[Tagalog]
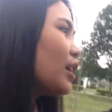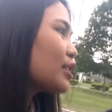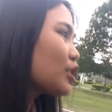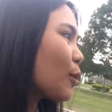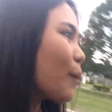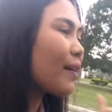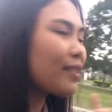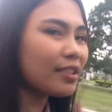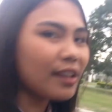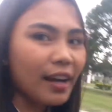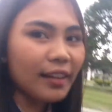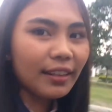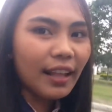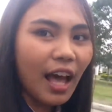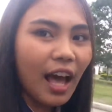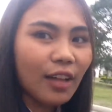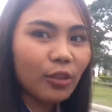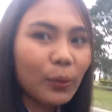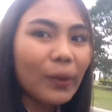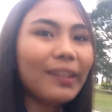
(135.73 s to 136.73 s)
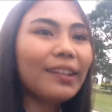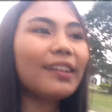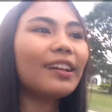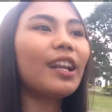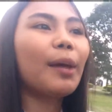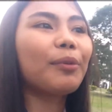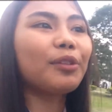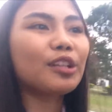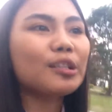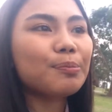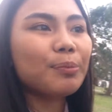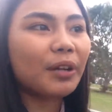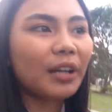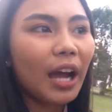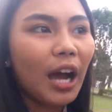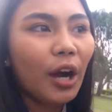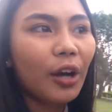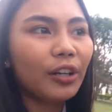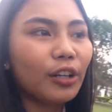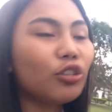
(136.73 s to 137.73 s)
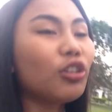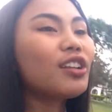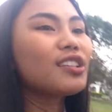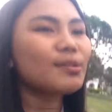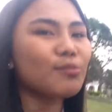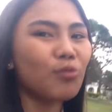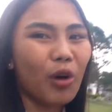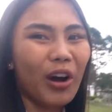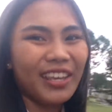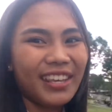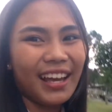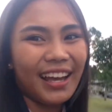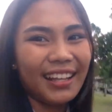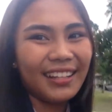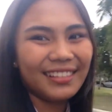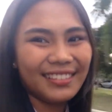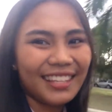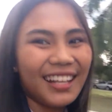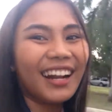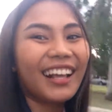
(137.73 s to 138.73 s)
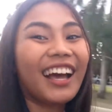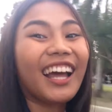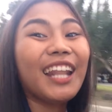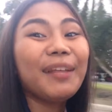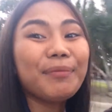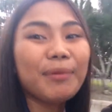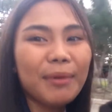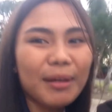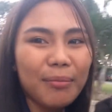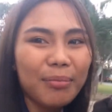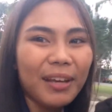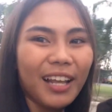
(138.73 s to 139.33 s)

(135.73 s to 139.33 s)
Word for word: So mag-start ang 20 kilometers per hour dito na sa Buayan. Sa Ragani pa man,